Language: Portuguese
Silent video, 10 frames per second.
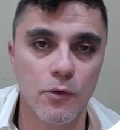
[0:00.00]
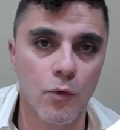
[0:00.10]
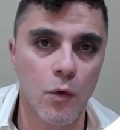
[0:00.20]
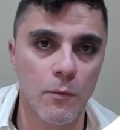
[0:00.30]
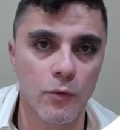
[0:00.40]

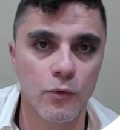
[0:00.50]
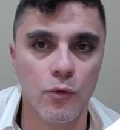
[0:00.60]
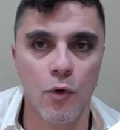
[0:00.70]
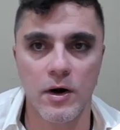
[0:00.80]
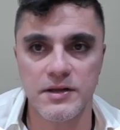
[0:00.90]
como
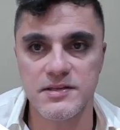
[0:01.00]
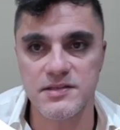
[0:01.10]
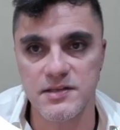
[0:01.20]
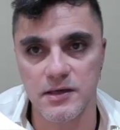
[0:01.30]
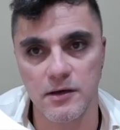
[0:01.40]
Core
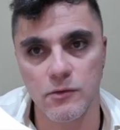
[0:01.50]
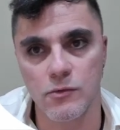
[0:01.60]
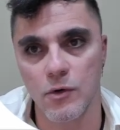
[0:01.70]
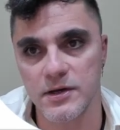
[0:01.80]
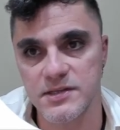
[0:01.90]
5,
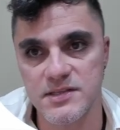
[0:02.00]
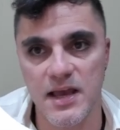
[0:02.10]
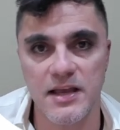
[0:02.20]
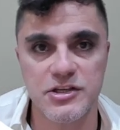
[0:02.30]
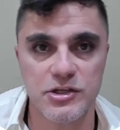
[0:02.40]
Core
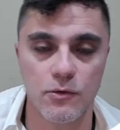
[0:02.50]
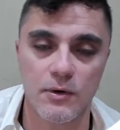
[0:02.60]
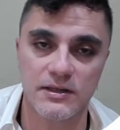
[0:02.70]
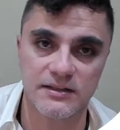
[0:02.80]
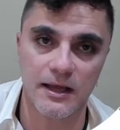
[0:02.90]
7 ou
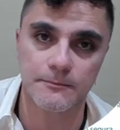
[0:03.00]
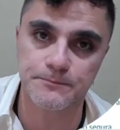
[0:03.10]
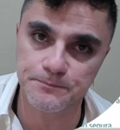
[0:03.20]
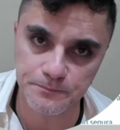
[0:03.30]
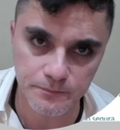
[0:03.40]
até
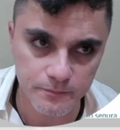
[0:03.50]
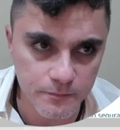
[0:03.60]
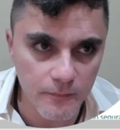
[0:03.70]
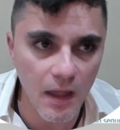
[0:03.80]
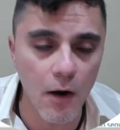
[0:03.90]

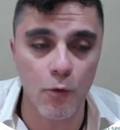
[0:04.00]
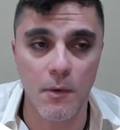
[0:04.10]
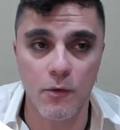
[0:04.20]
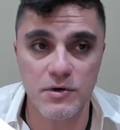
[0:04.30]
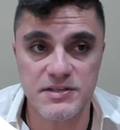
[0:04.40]

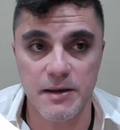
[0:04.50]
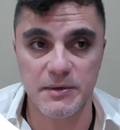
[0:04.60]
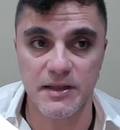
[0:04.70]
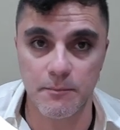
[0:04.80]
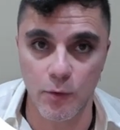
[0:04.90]
alguma coisa da
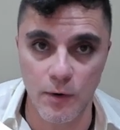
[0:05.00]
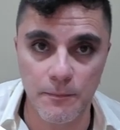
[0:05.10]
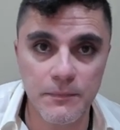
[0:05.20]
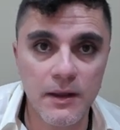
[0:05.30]
AMD boa.